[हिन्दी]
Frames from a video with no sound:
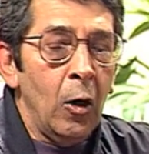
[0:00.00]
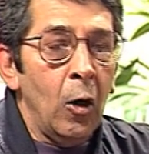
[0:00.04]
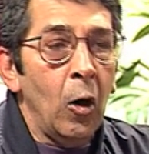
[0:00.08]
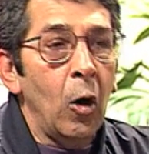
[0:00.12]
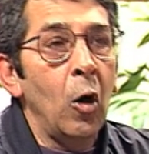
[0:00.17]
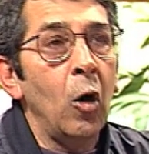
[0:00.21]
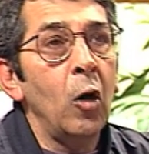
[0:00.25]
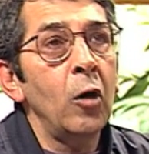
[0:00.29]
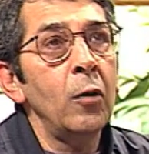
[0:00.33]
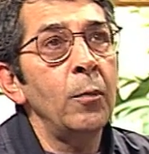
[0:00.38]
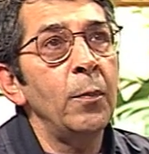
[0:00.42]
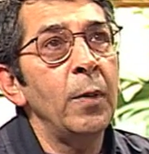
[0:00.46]

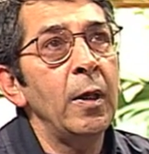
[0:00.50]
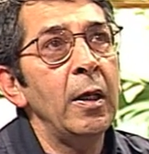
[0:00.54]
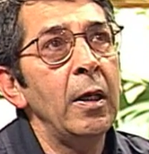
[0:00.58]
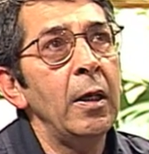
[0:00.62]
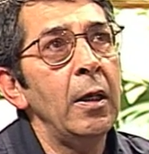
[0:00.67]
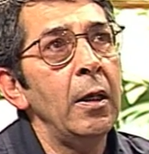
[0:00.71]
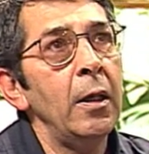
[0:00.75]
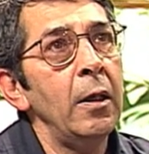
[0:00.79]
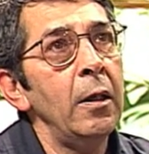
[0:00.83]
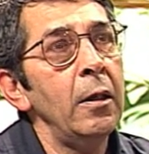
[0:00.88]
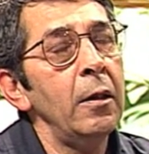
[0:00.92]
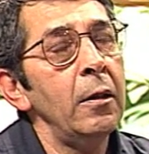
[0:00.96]
और भी
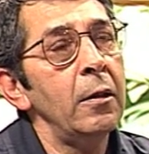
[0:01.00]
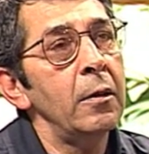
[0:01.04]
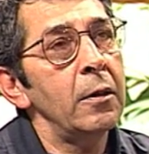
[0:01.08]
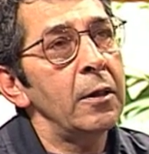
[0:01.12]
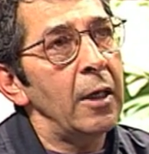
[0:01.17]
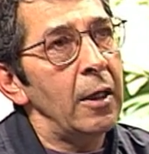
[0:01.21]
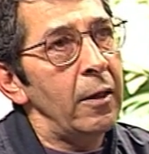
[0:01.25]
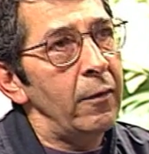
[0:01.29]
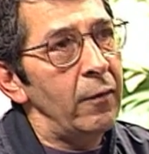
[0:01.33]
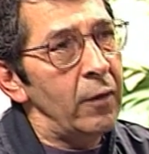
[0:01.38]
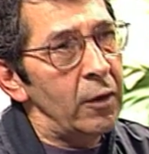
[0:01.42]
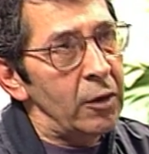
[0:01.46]

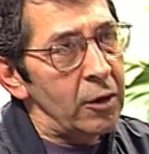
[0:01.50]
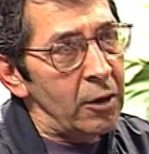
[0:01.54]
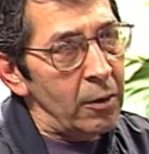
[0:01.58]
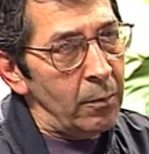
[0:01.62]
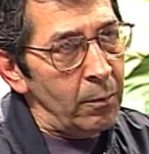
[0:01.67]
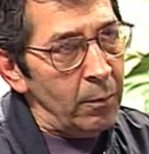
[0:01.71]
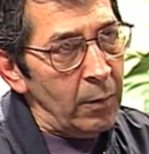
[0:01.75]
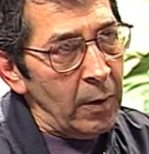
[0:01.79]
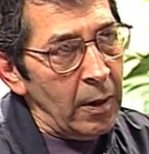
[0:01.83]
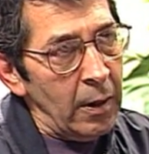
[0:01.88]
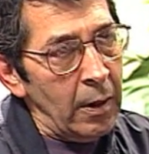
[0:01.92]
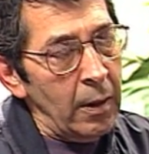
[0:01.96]
टेलीविज़न
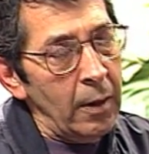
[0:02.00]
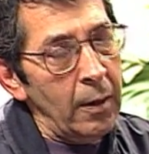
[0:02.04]
पे